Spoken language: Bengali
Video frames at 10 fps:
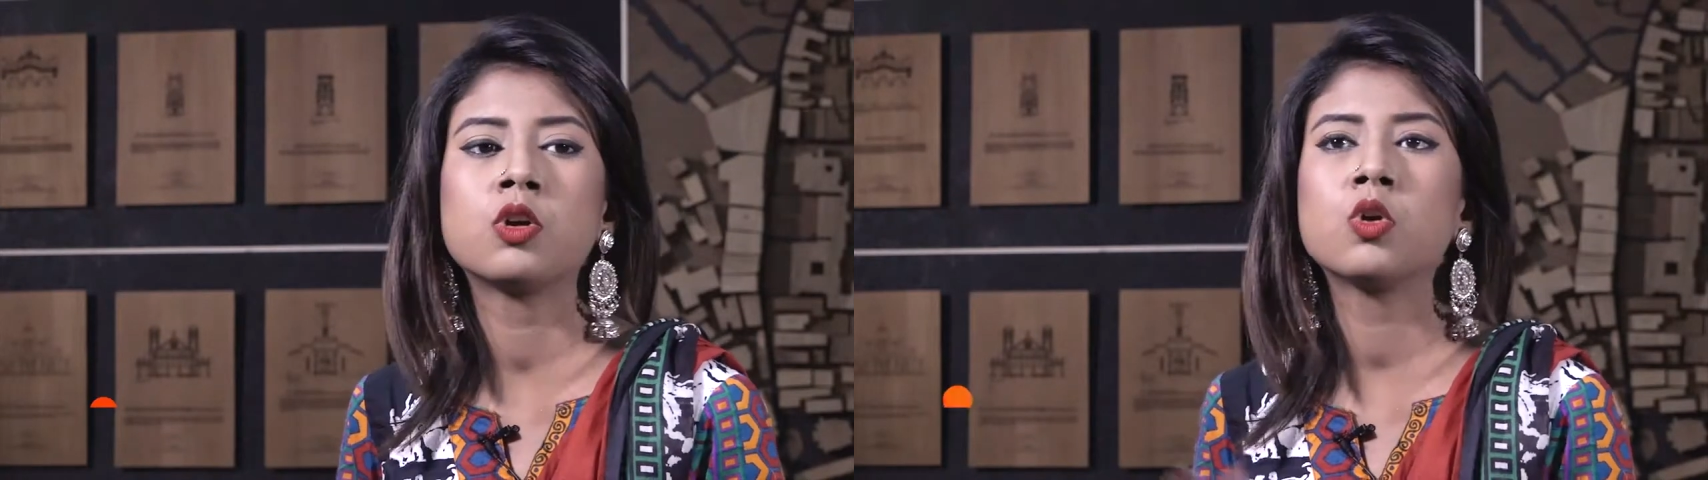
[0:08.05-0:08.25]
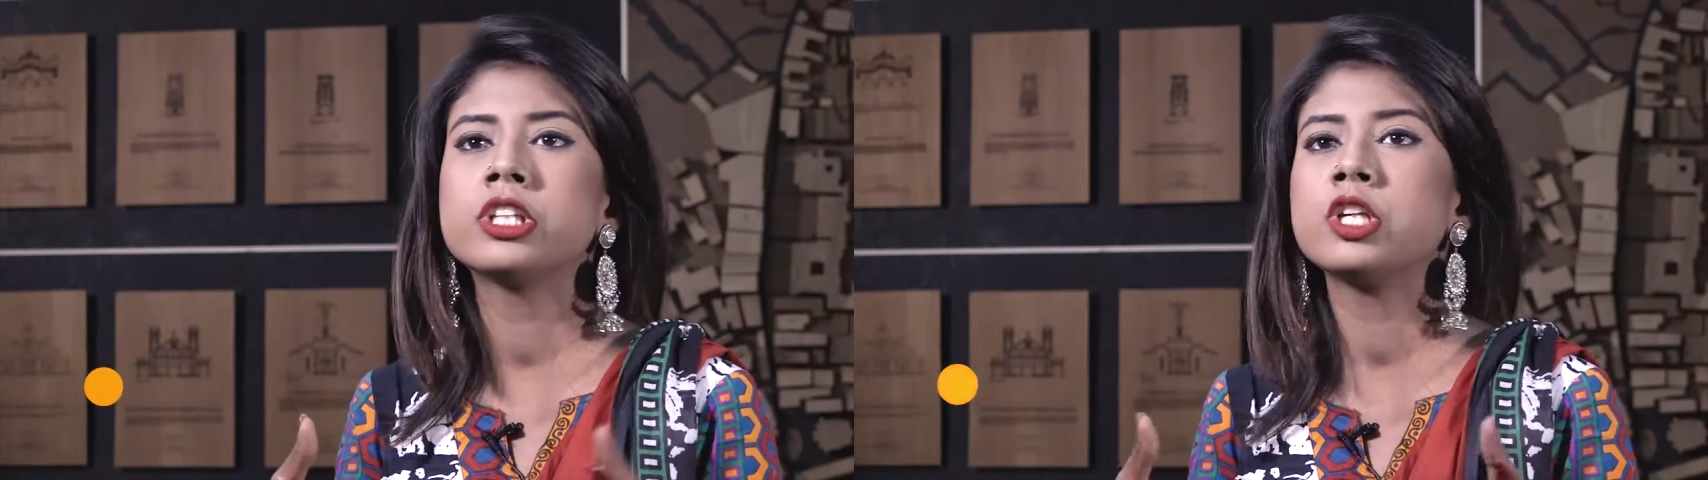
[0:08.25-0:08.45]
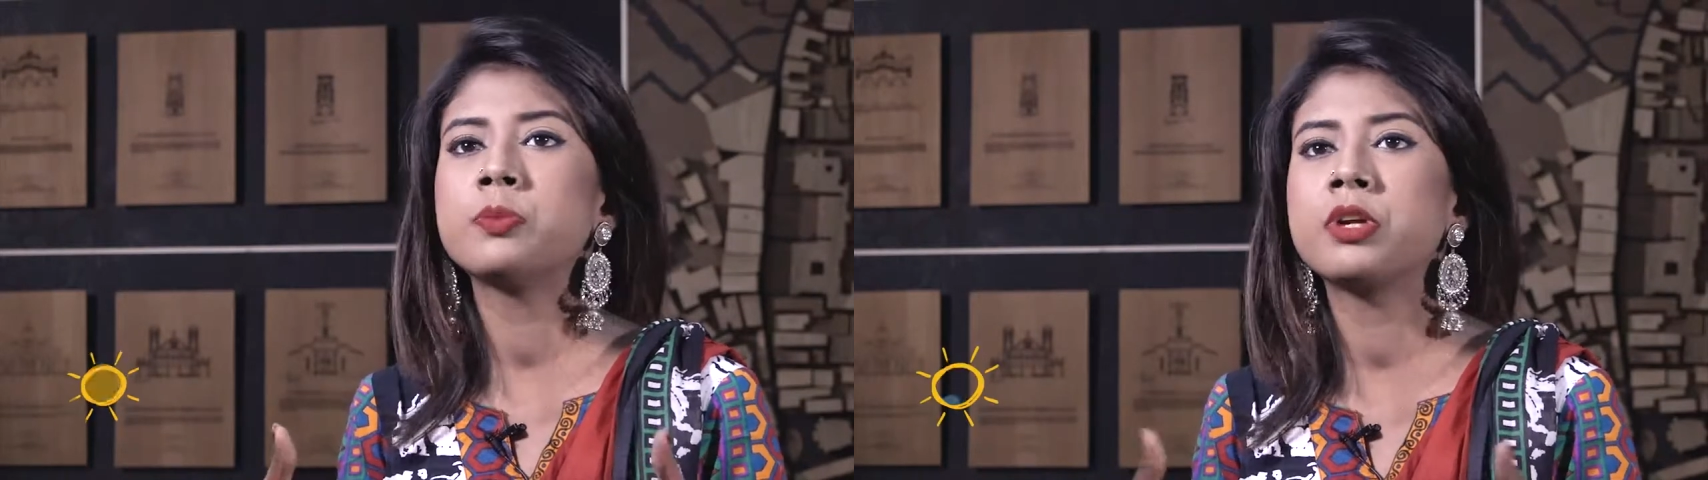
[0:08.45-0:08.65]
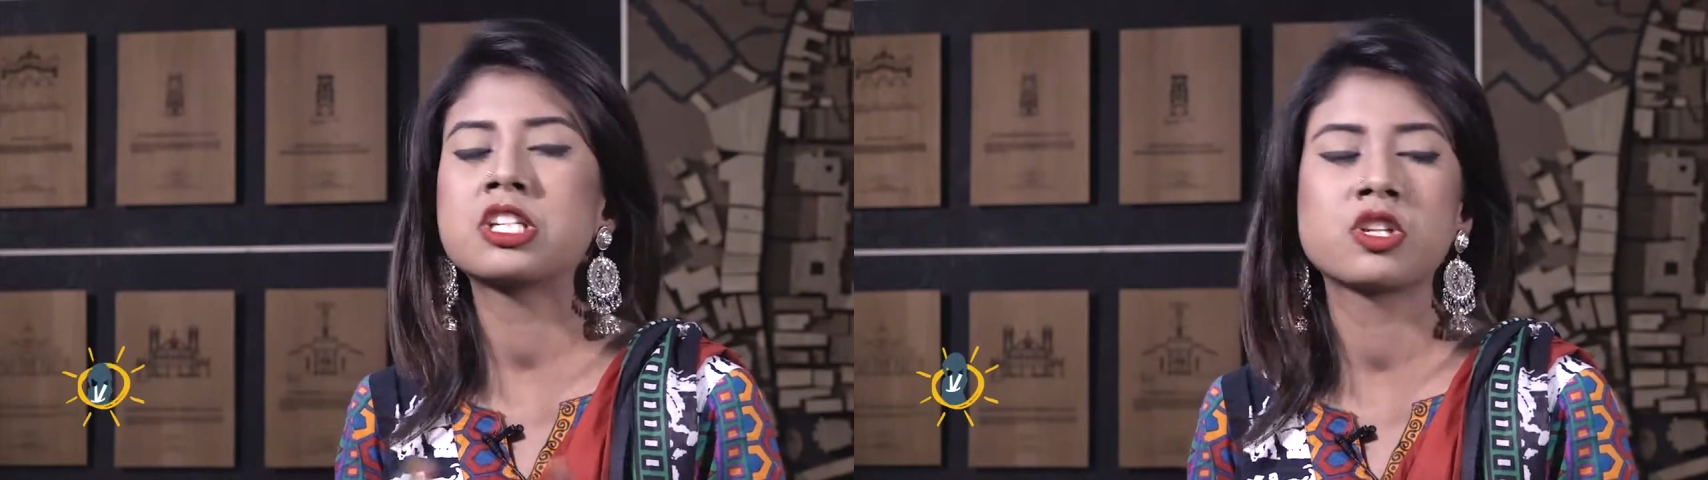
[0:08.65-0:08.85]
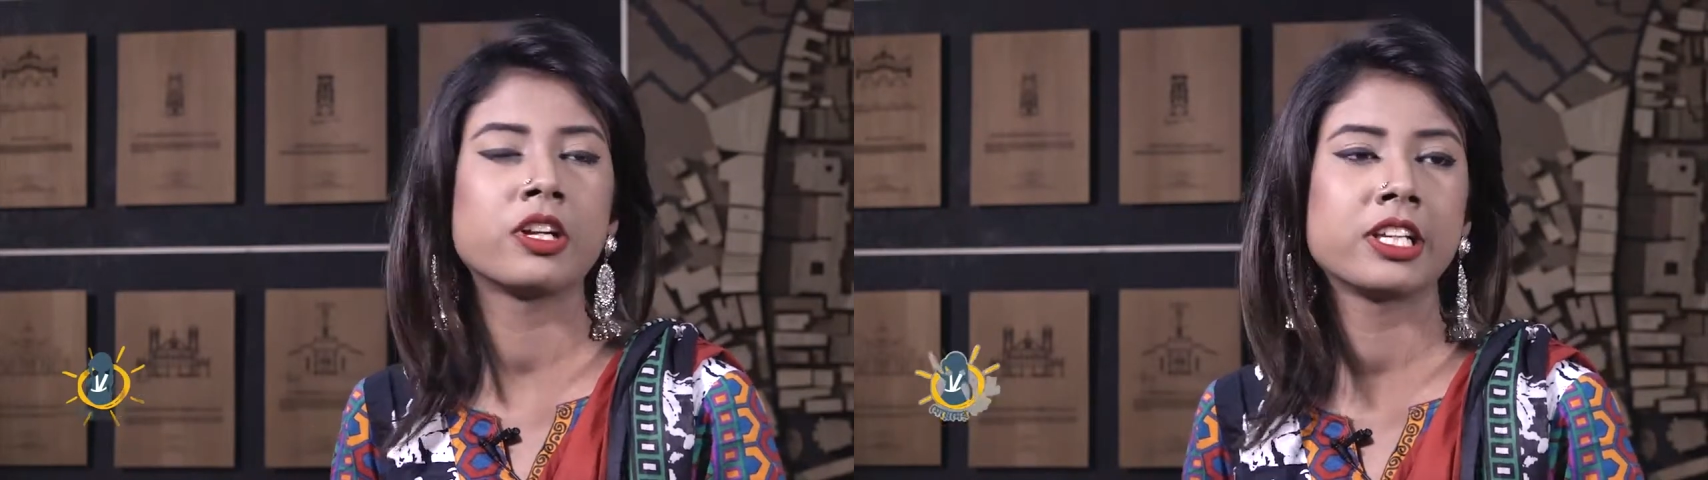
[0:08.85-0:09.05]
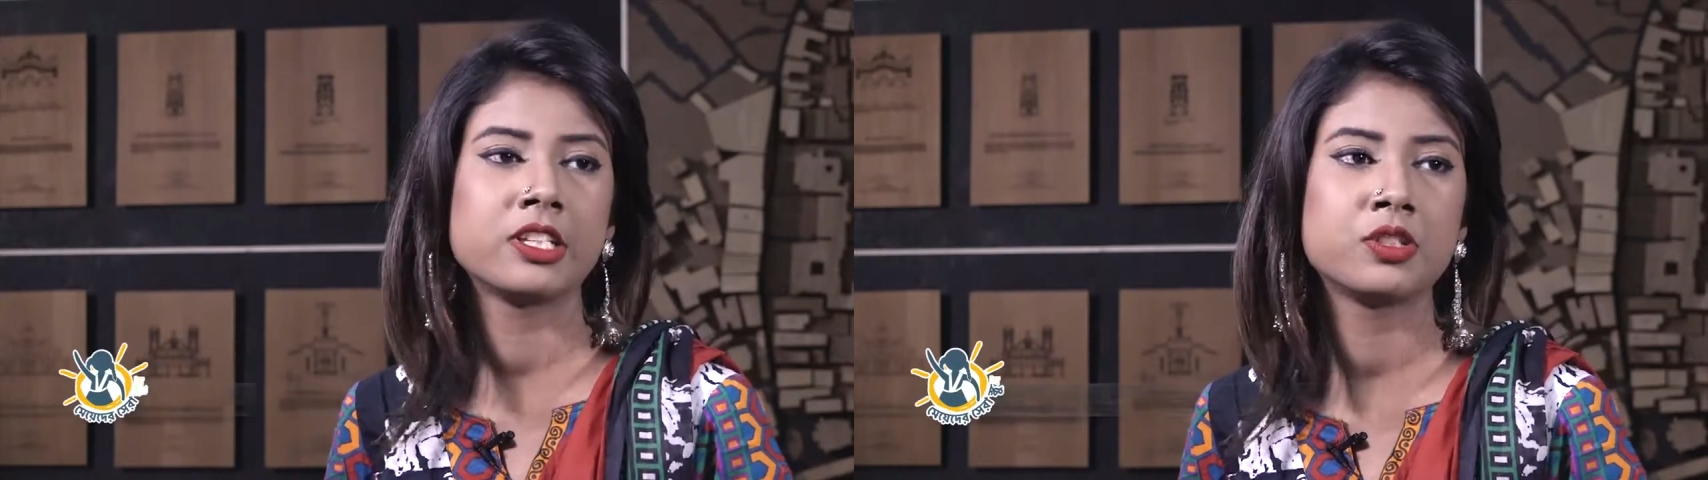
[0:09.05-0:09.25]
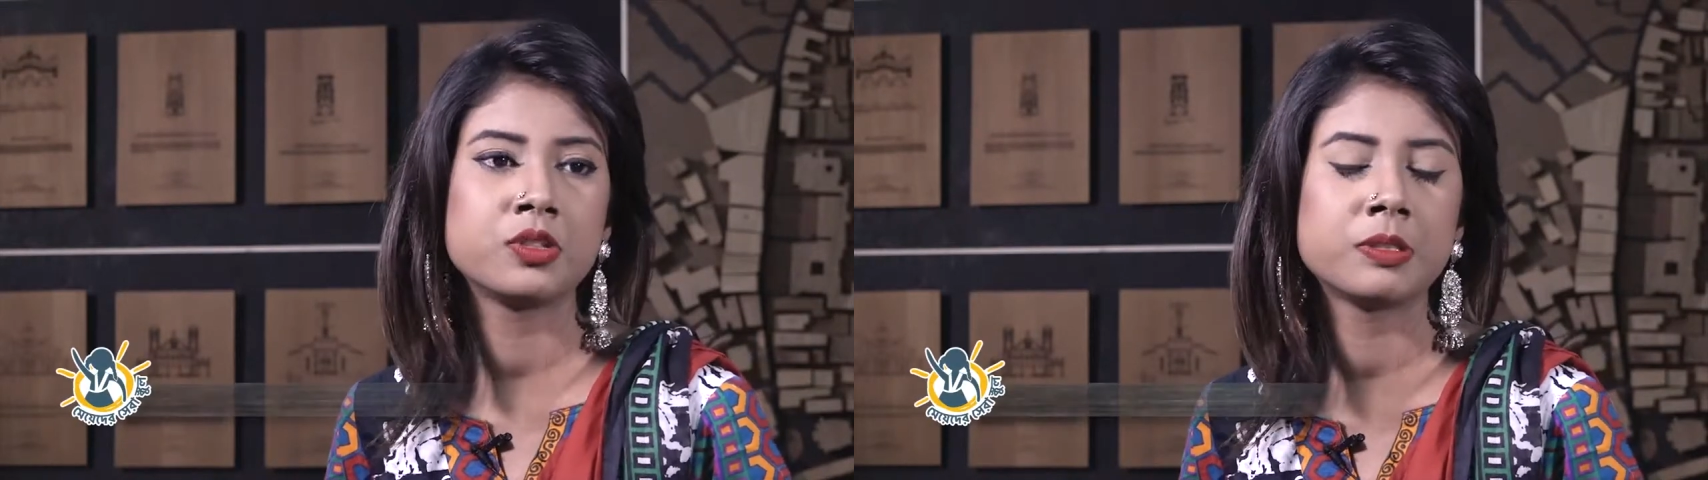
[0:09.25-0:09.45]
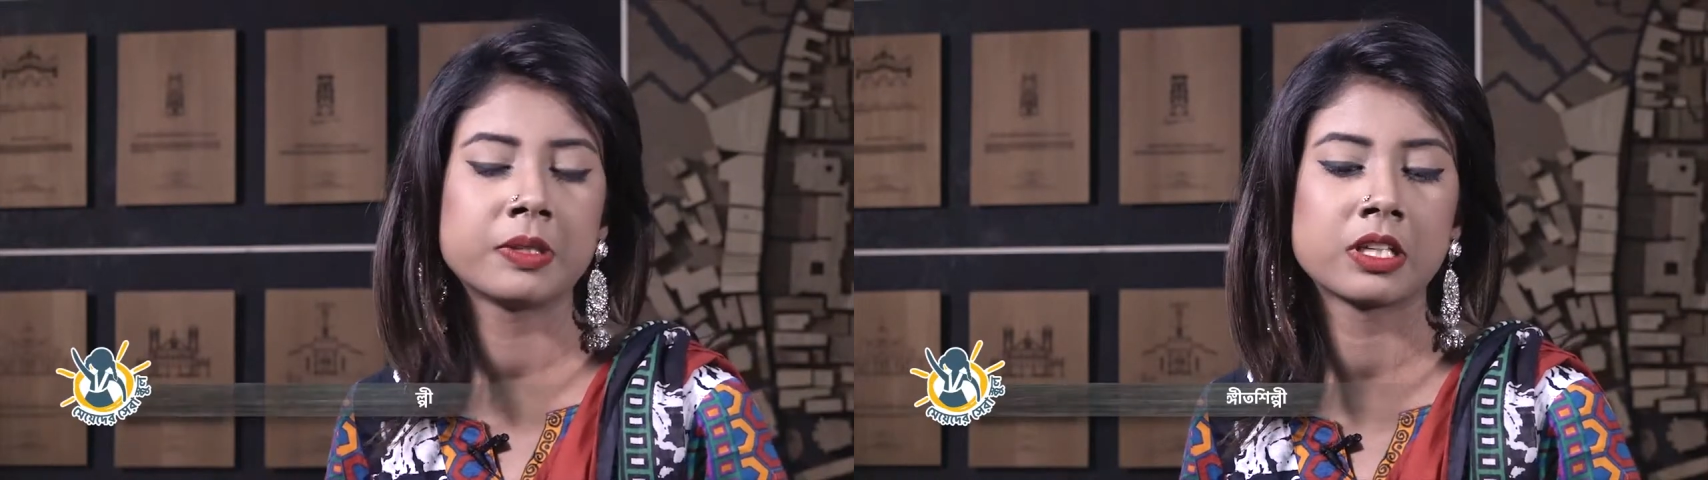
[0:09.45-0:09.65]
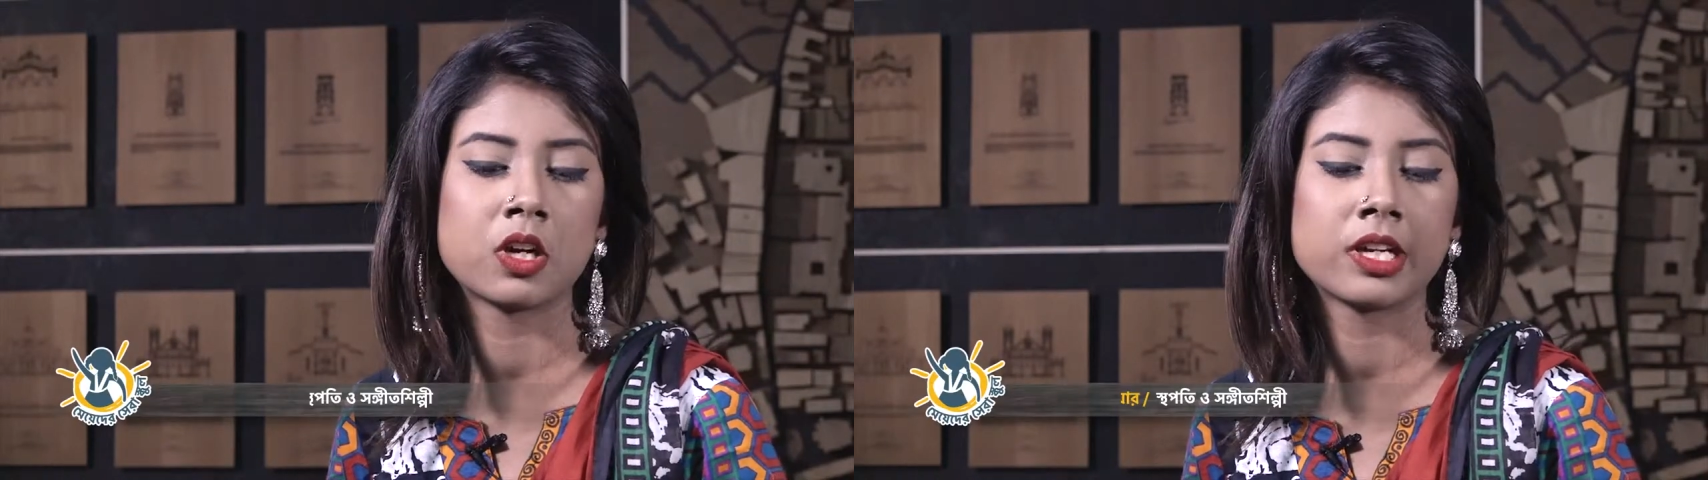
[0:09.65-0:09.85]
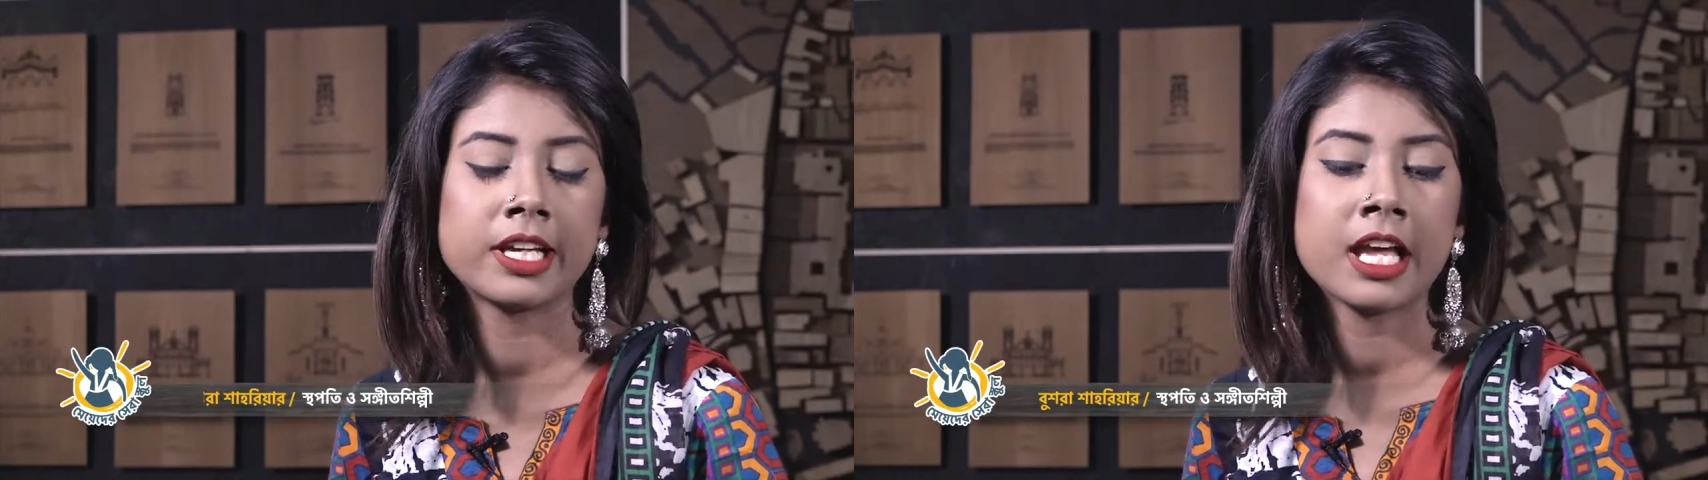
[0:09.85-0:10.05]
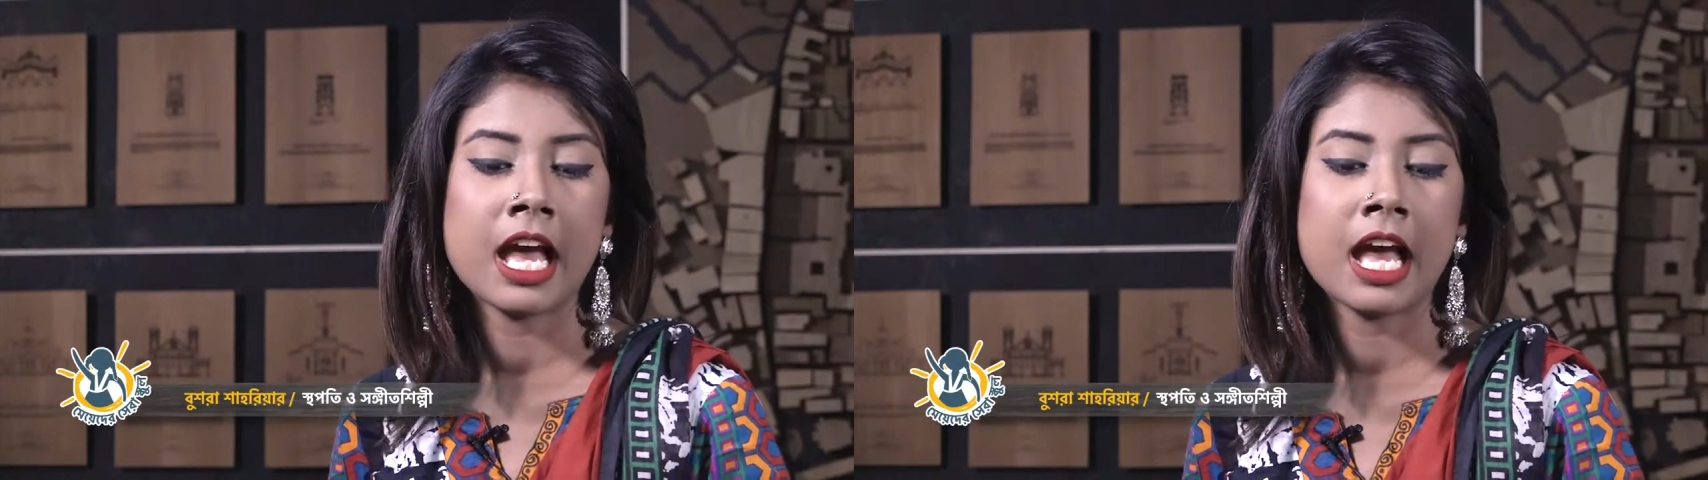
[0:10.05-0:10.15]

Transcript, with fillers: গ্রোথের উপর আসলে অনেক কিছু ডিপেন্ড করে